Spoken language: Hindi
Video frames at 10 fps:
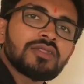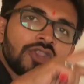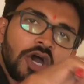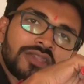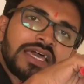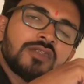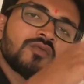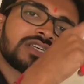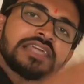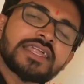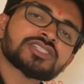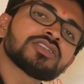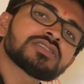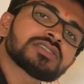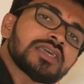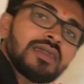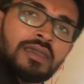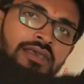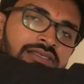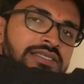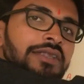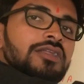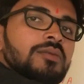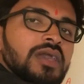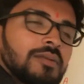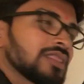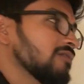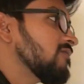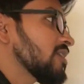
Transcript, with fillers: है नॉर्थ एंड वेस्ट डायरेक्शन से सेंटर में मतलब